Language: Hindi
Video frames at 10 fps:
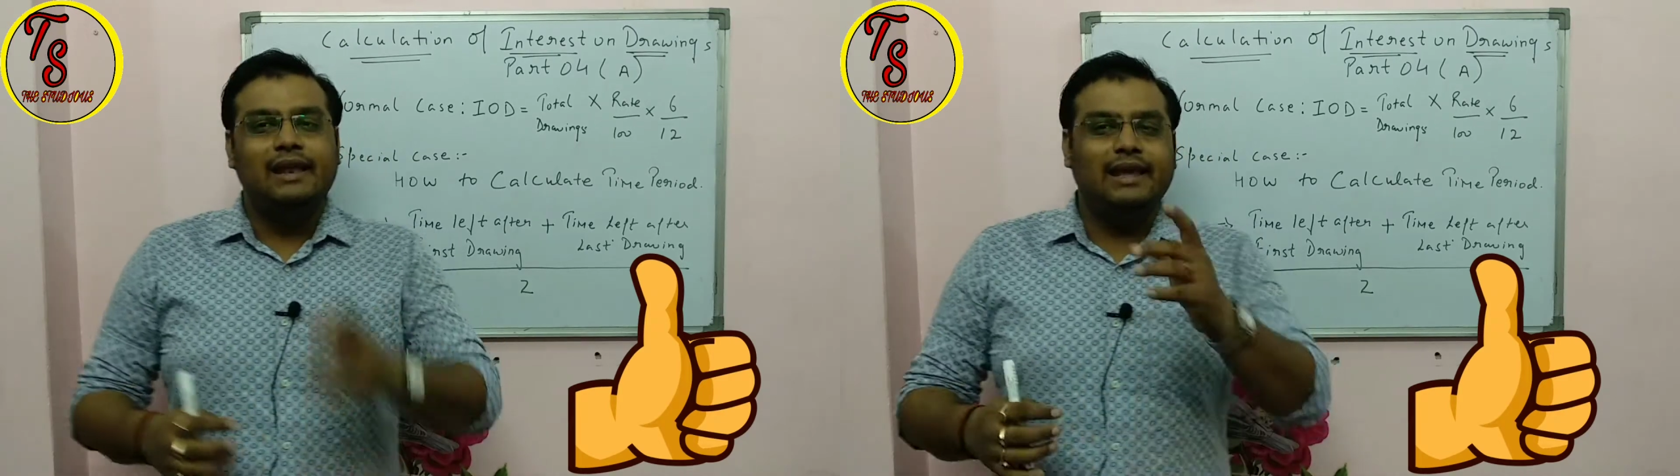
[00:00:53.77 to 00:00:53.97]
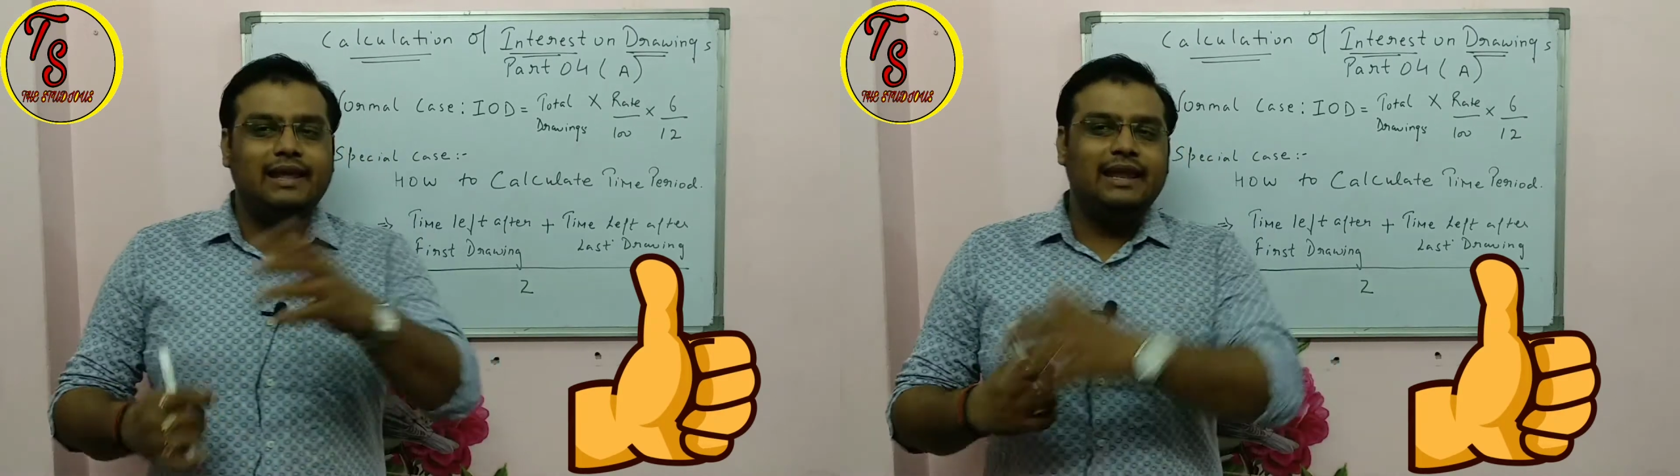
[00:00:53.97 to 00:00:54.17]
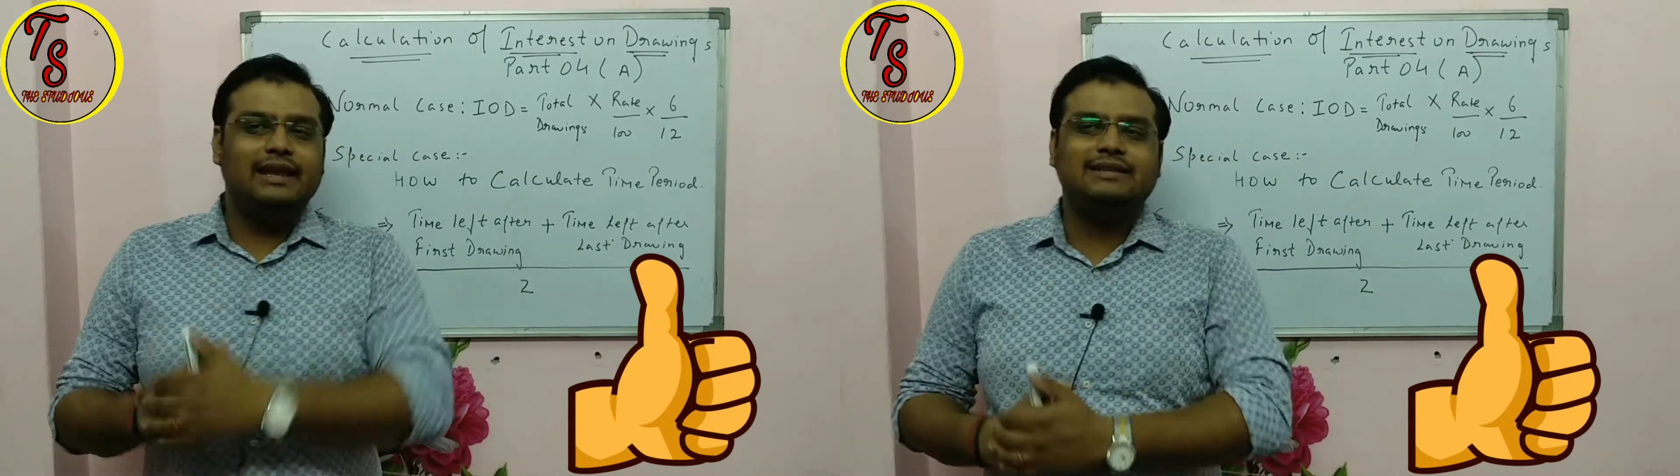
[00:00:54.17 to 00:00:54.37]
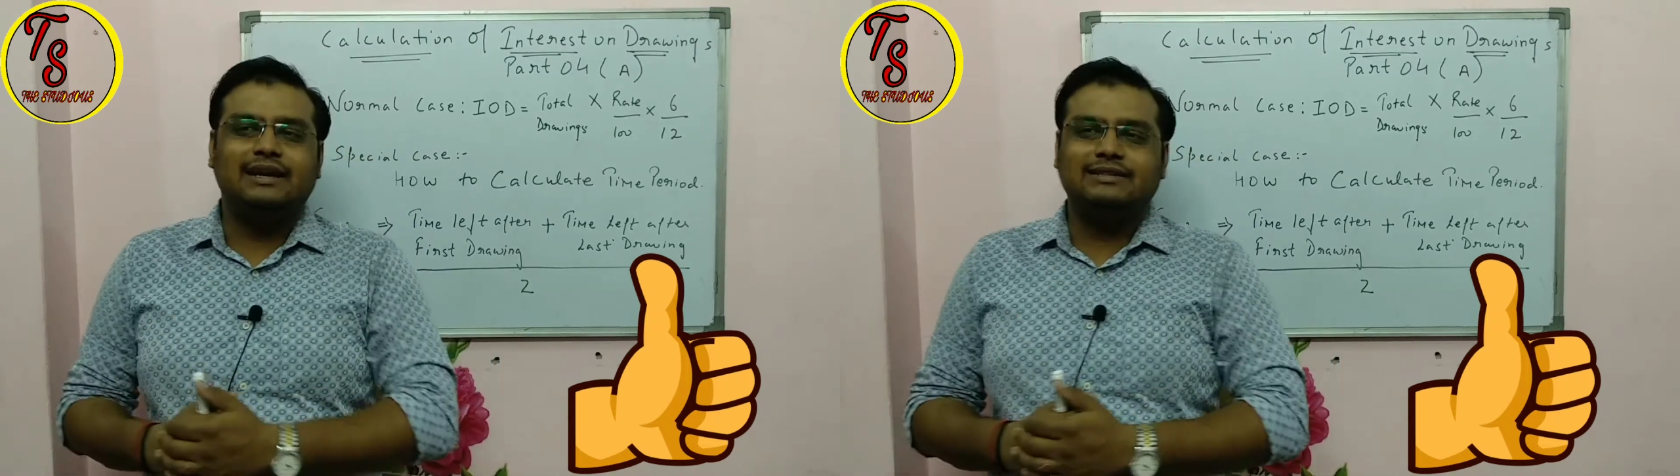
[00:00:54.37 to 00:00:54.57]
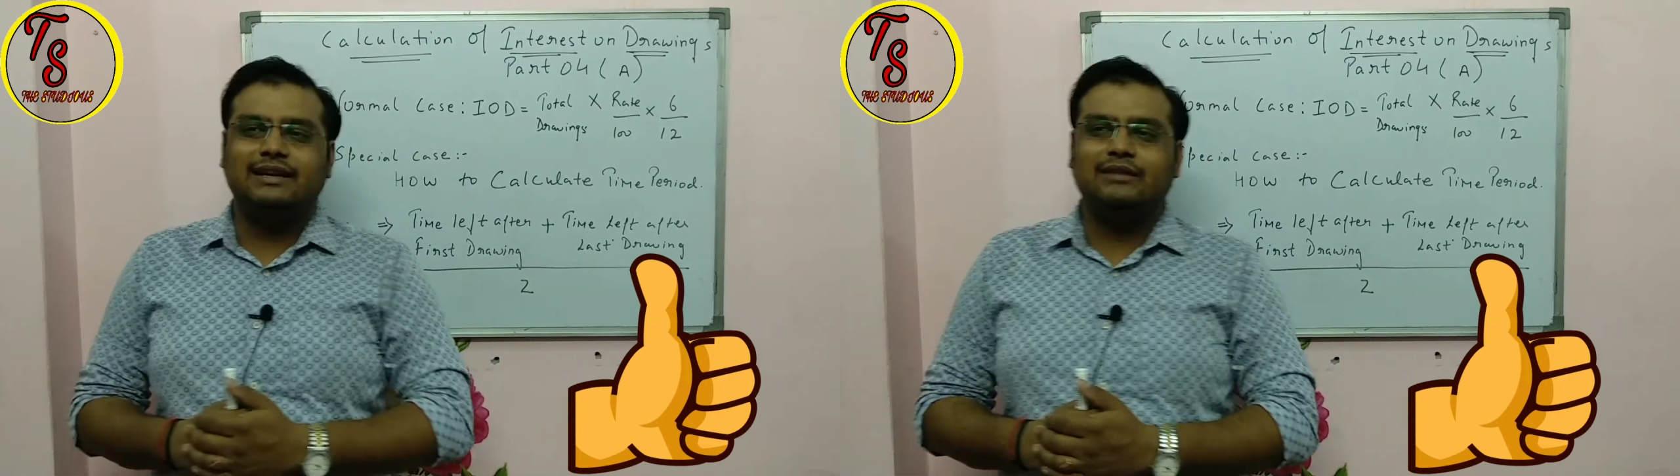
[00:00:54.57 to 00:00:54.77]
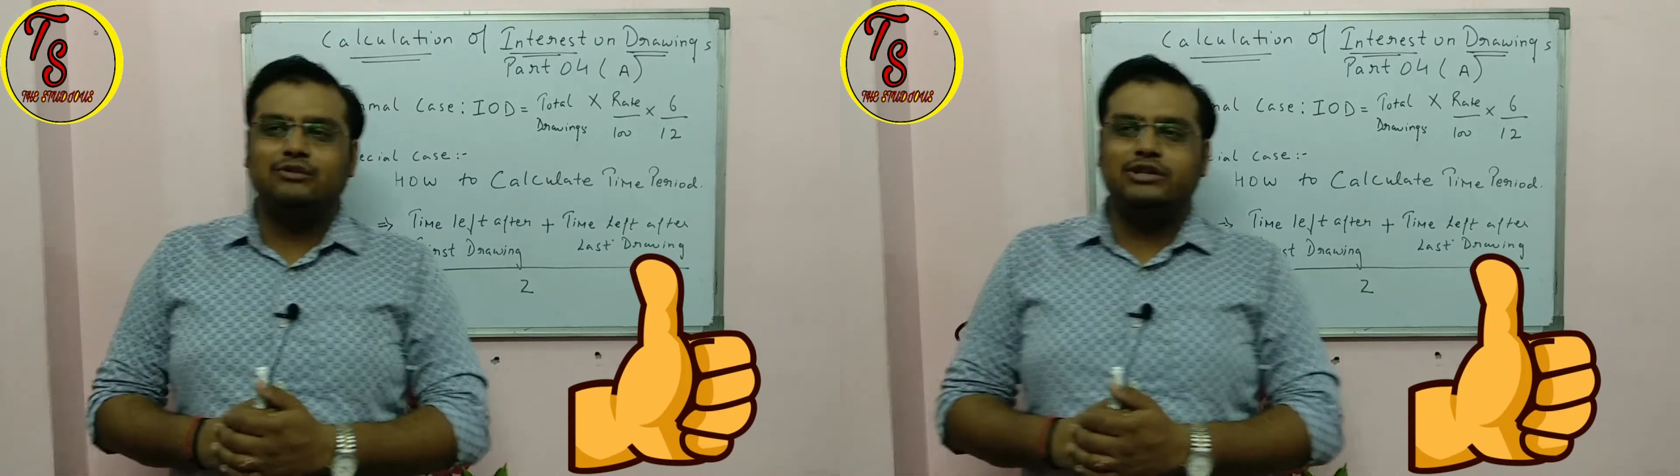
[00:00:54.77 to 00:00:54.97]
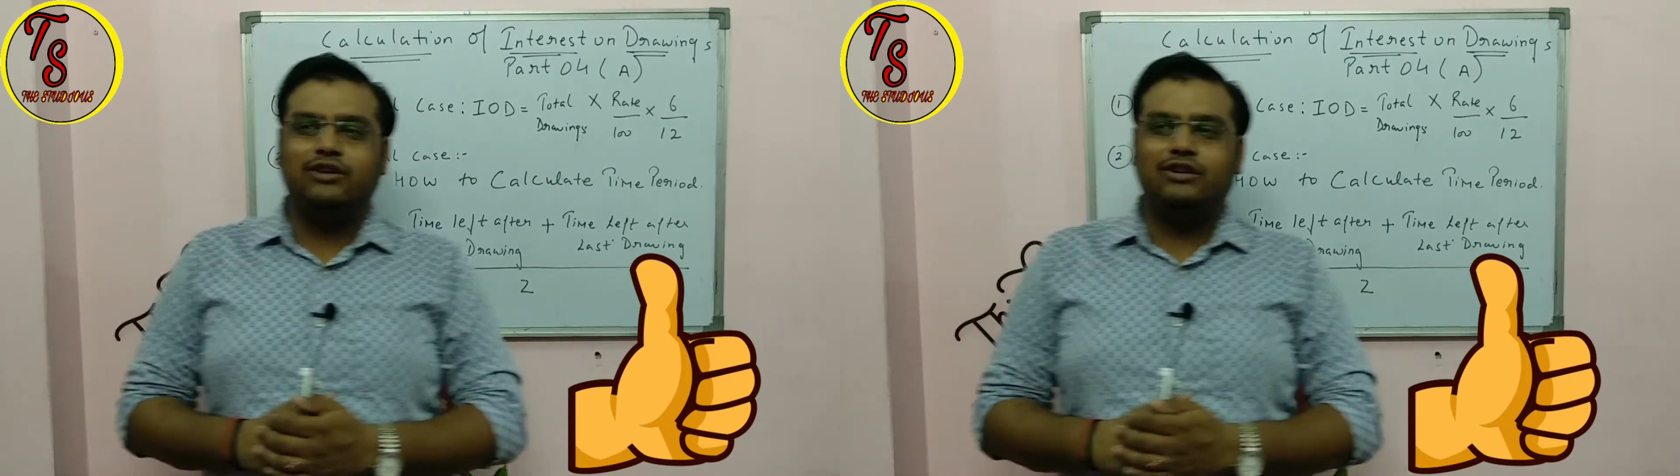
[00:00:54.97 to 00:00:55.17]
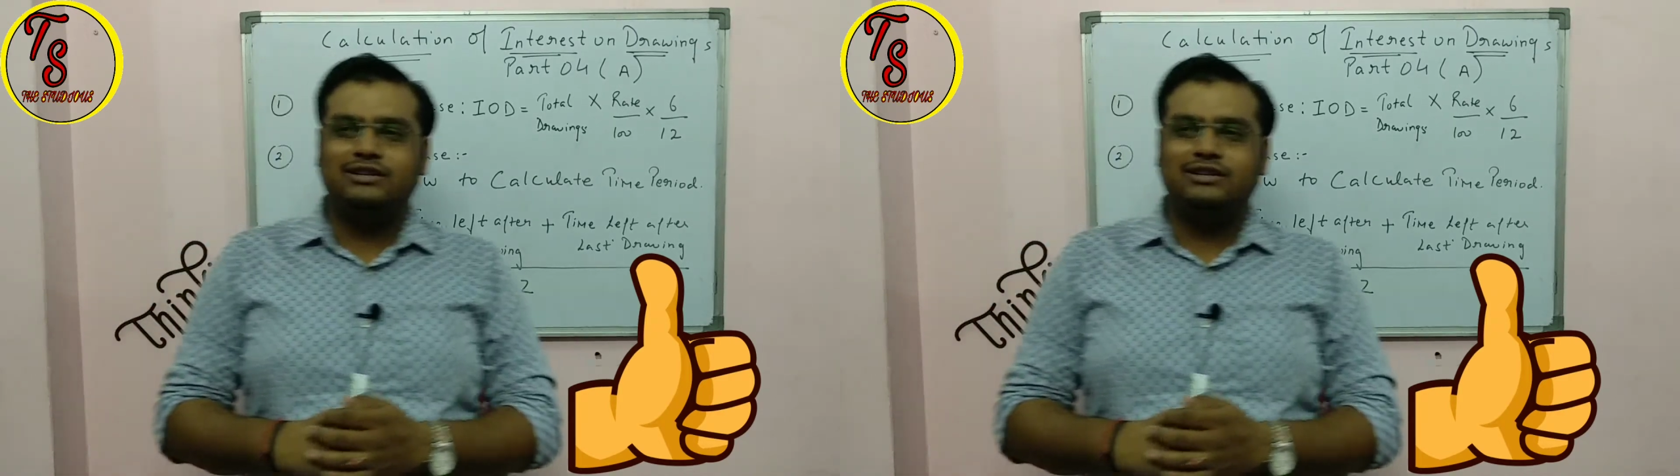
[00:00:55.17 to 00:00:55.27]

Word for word: लेकिन एक साथ साथ मुझे और